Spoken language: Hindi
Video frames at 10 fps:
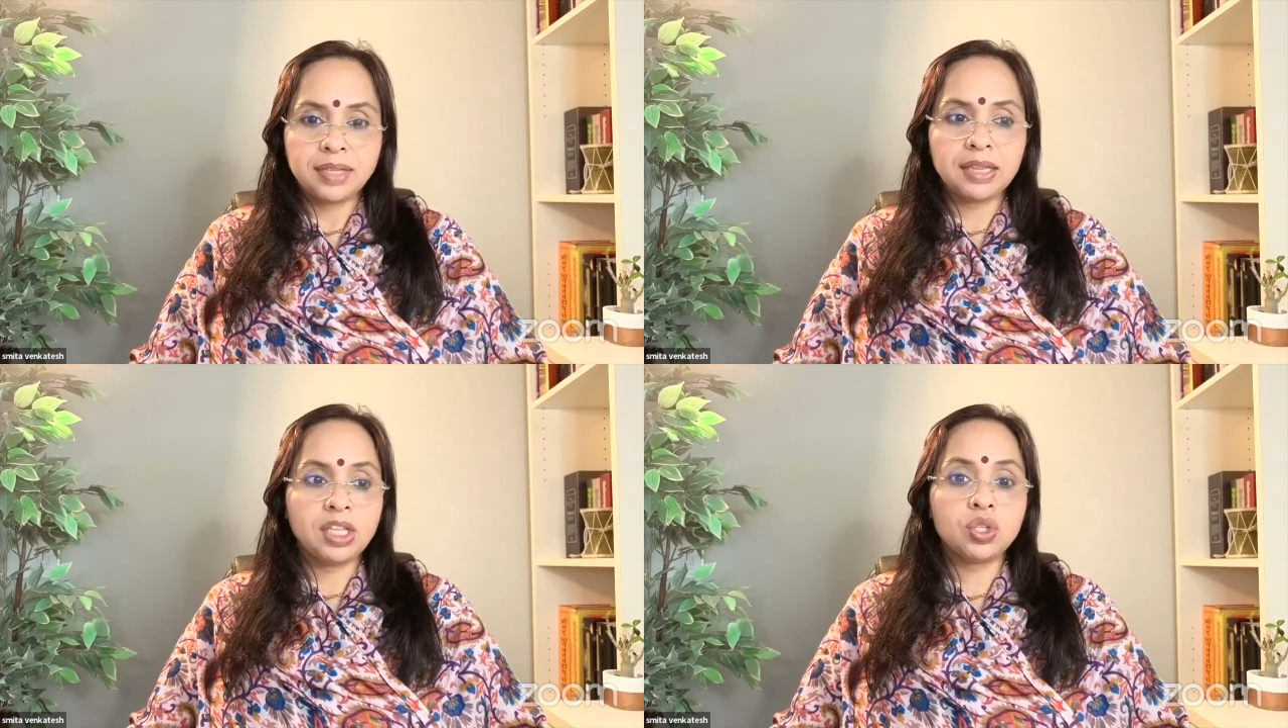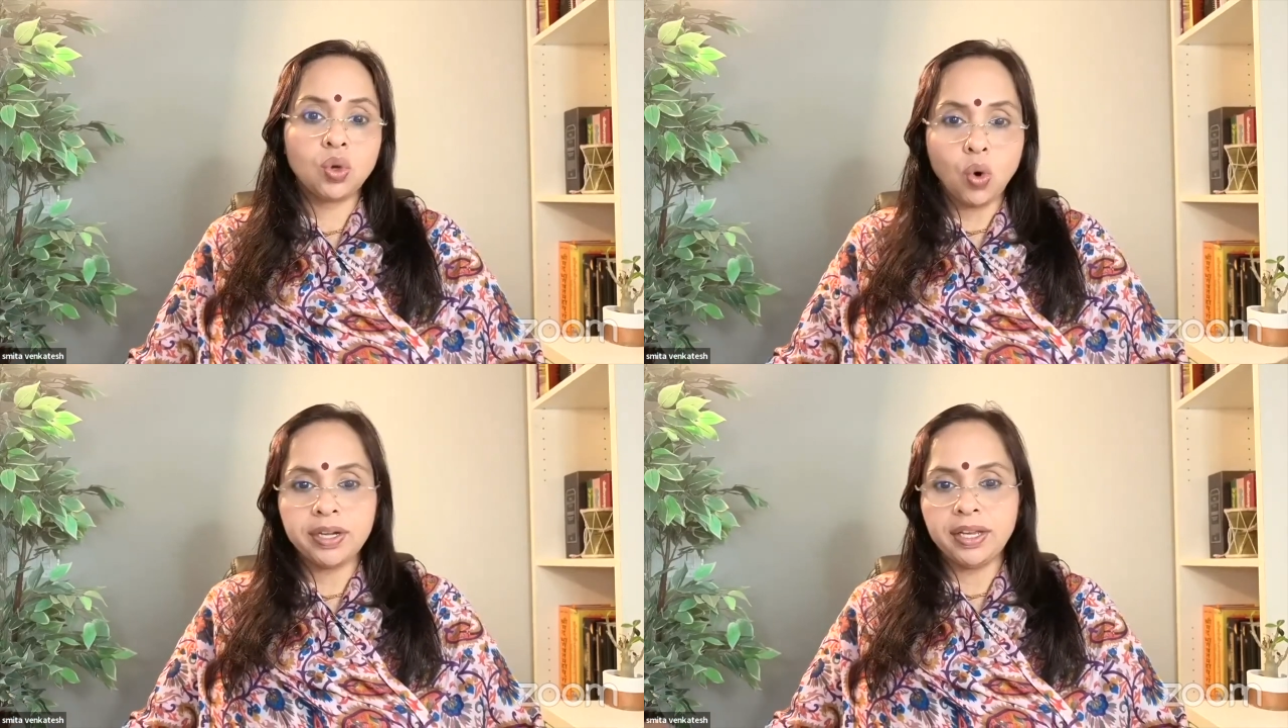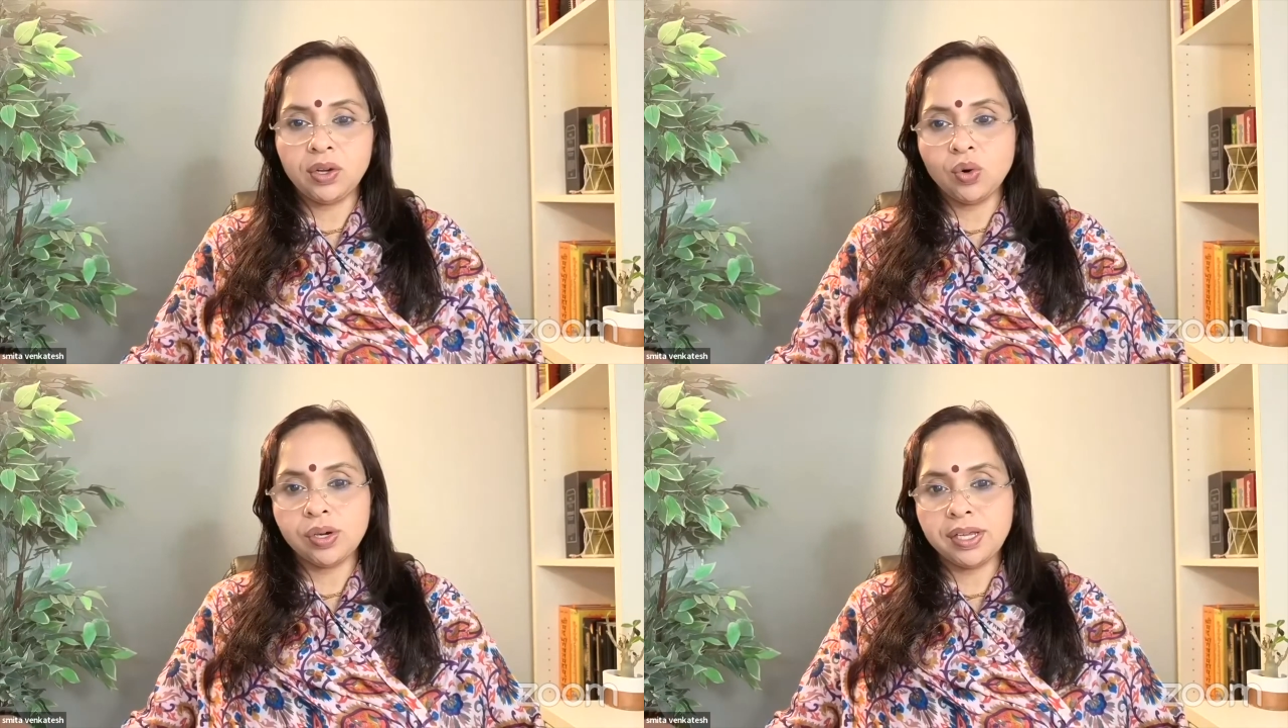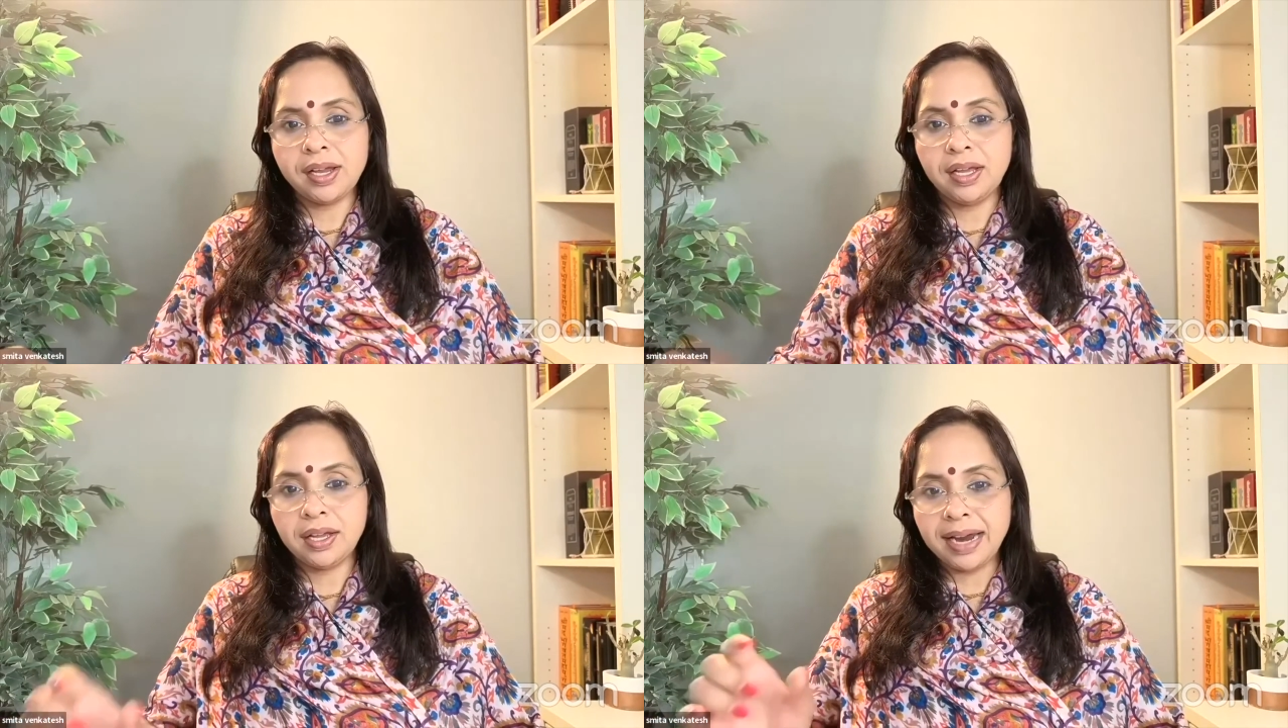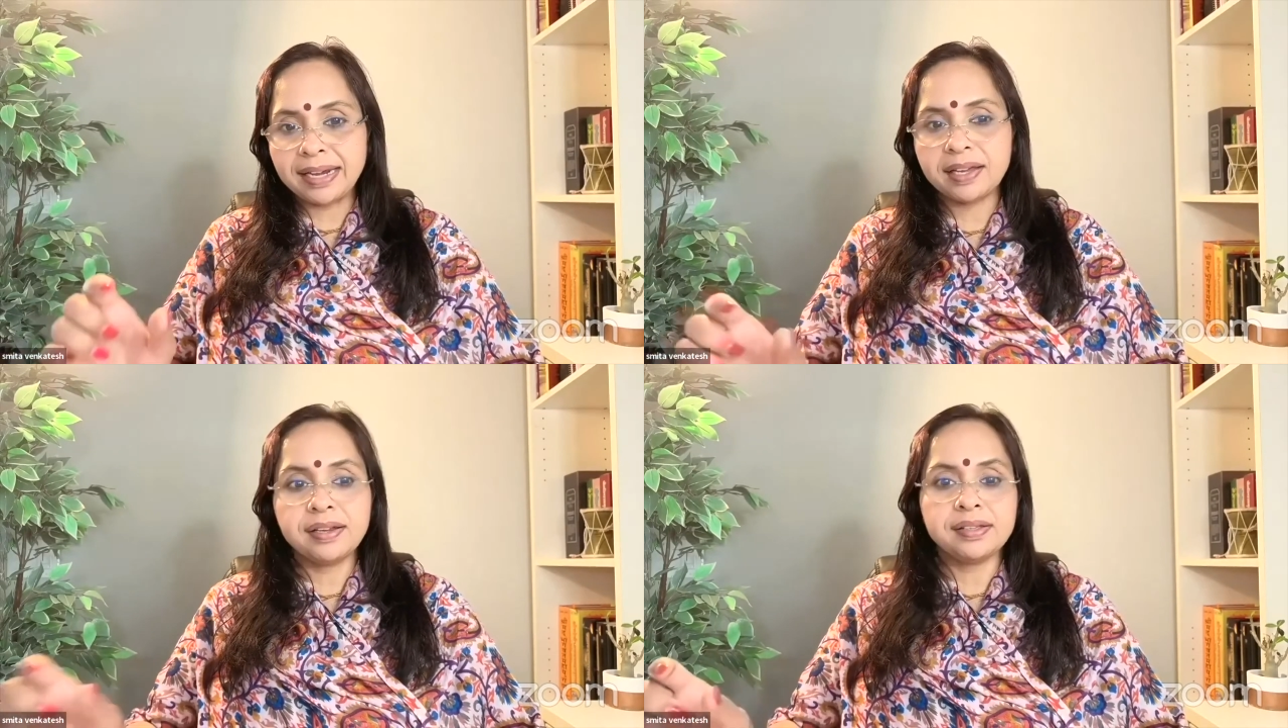तैतीस कोटि कोटि यानी
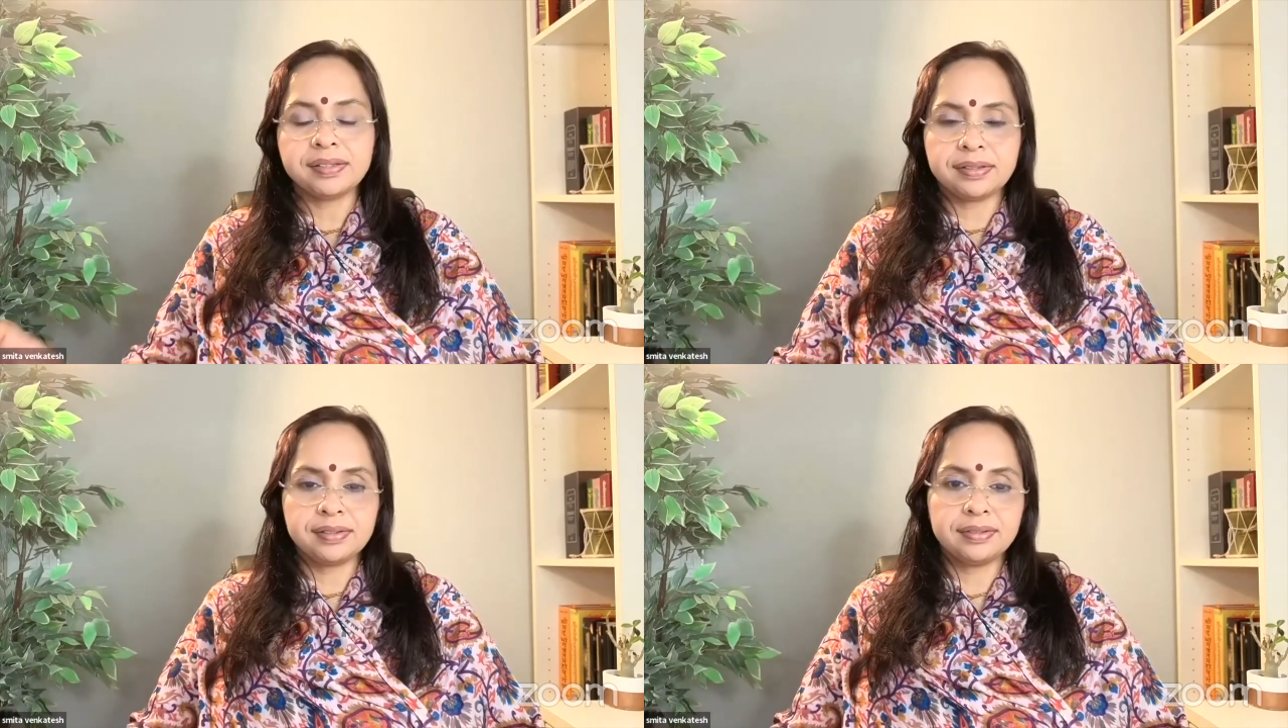कैटेगरीज